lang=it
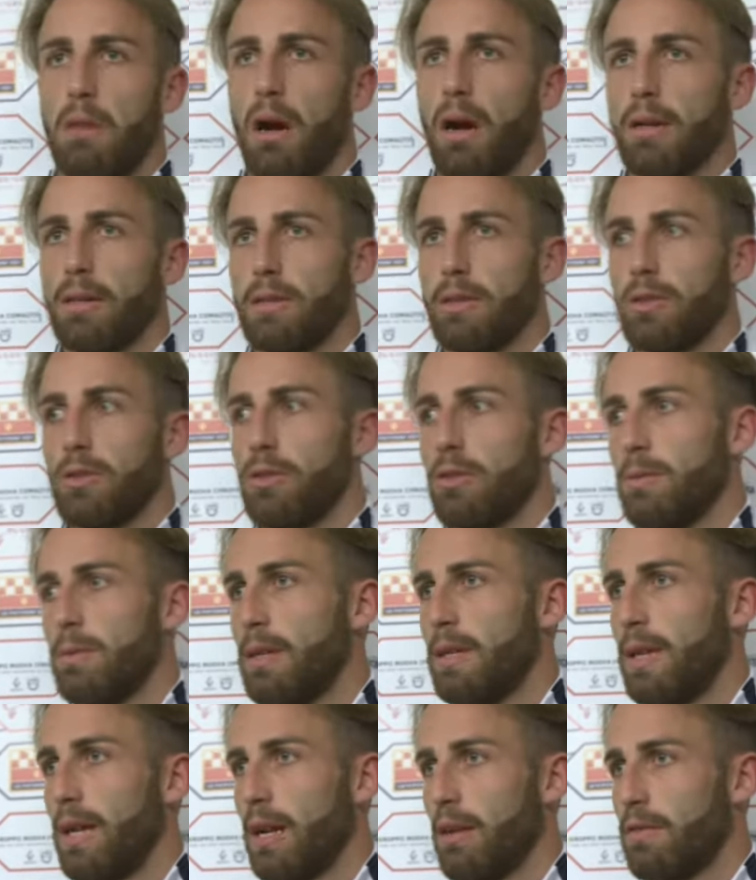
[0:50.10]
Ma secondo
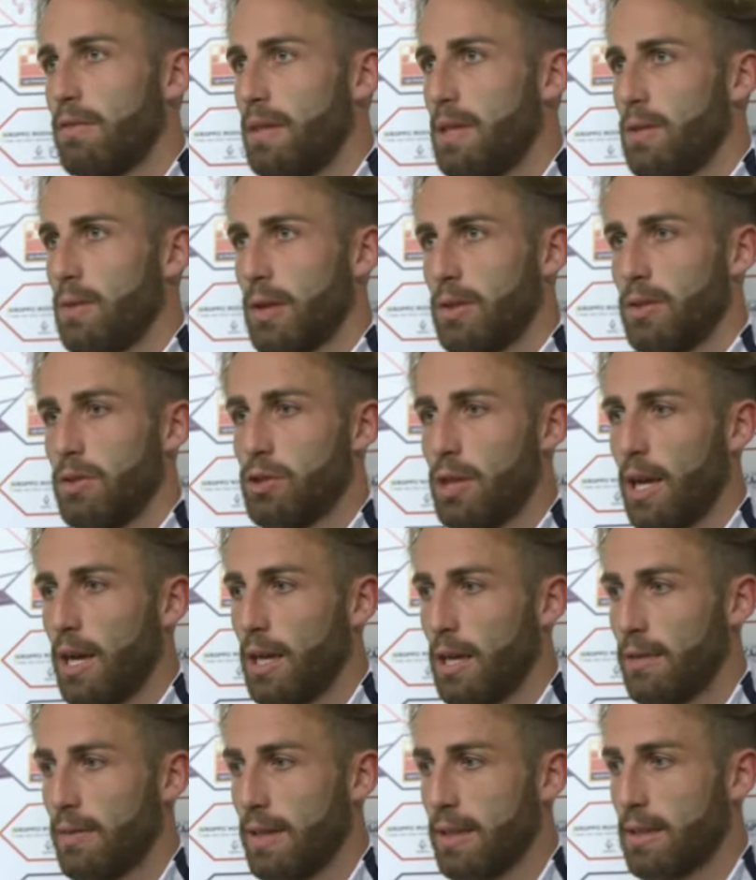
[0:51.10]
me alla fine quando
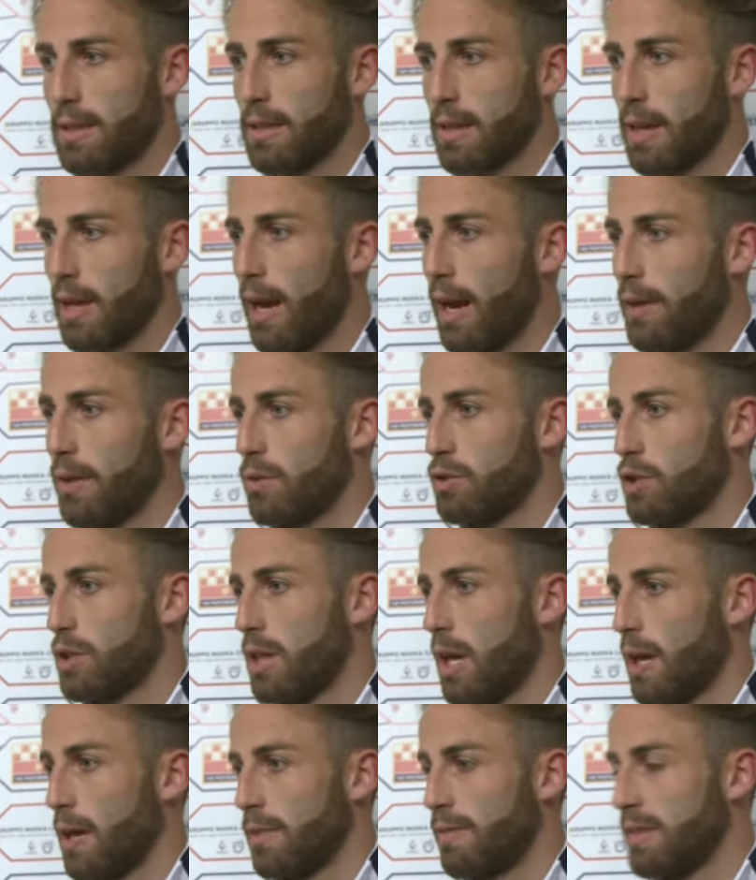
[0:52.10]
hai 23 anni o ce
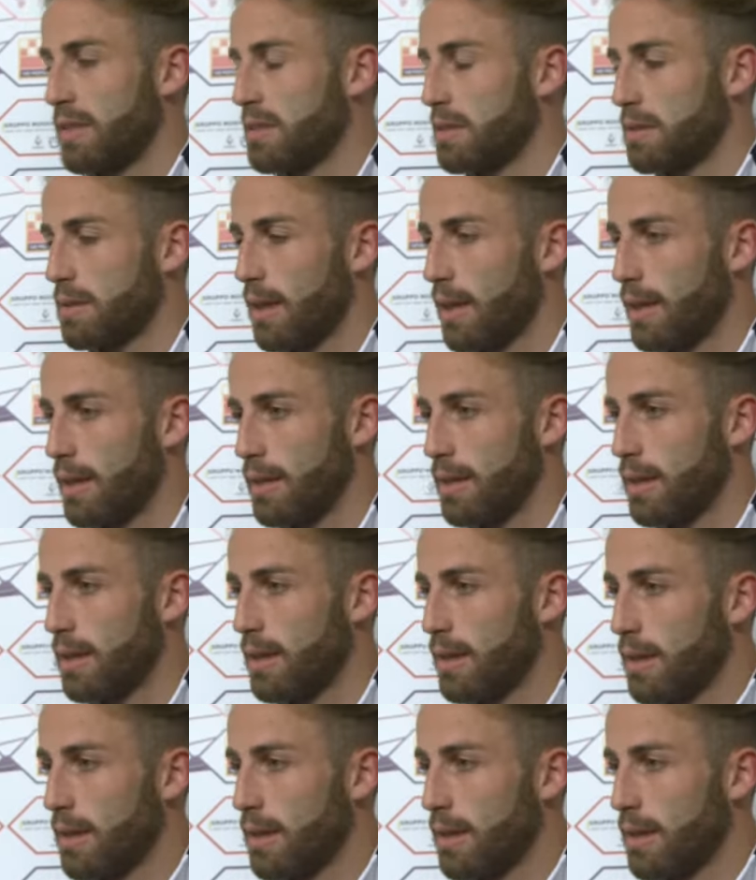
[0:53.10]
n'hai 26